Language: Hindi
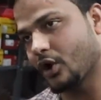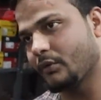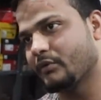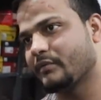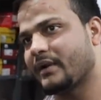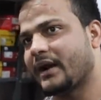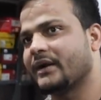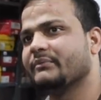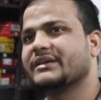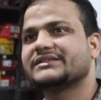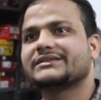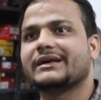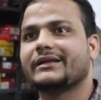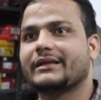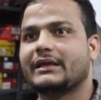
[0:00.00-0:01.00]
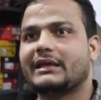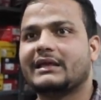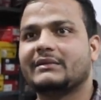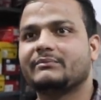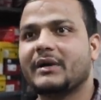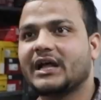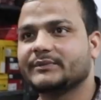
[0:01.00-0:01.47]
कोई भी ब्रांड मिक्स करके
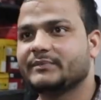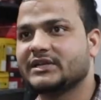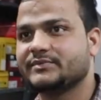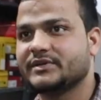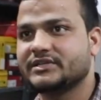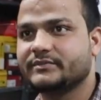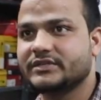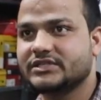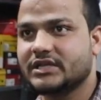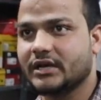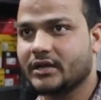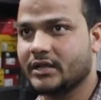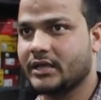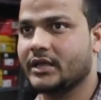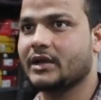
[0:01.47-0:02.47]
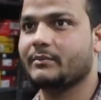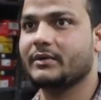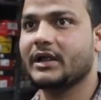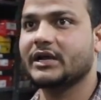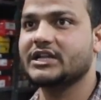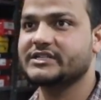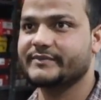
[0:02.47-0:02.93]
पाँच पाँच पीस मिक्स करके एक
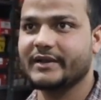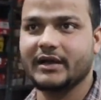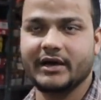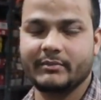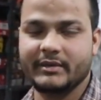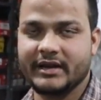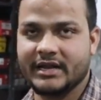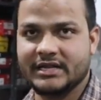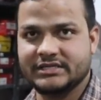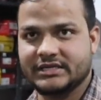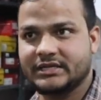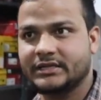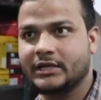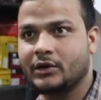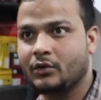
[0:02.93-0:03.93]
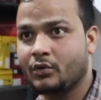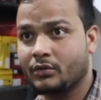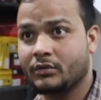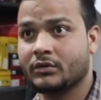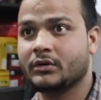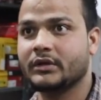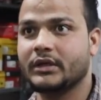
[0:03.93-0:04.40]
अपना डिस्प्ले अगर बनाना चाहते हैं लोग
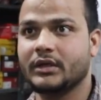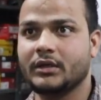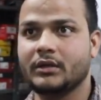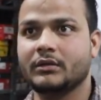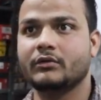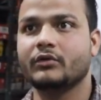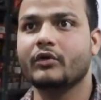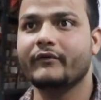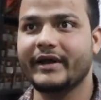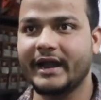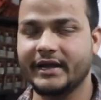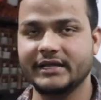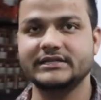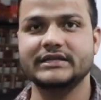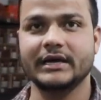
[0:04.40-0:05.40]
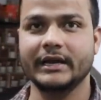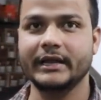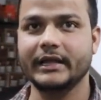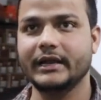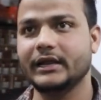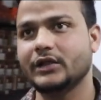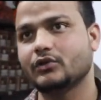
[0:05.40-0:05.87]
कि उनको वेराइटीज़ दिखाने
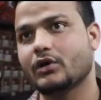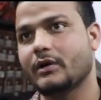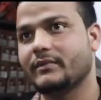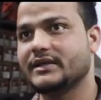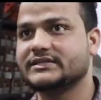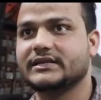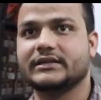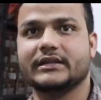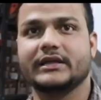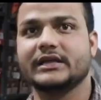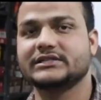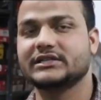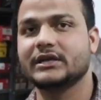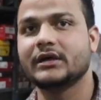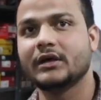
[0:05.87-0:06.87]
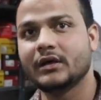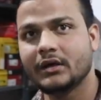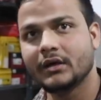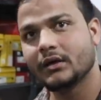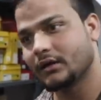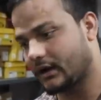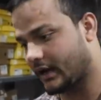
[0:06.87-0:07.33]
के लिए तो आप ले सकते हैं यहाँ से
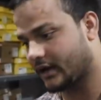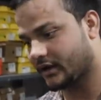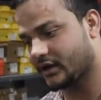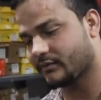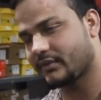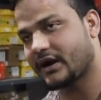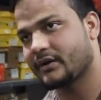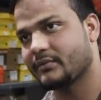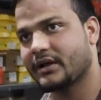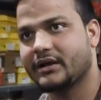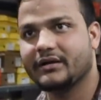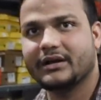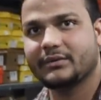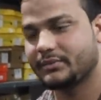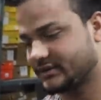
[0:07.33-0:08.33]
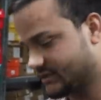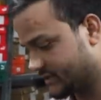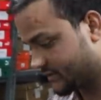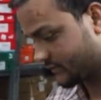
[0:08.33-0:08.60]
अलग अलग ब्रांड में अलग अलग पीसेस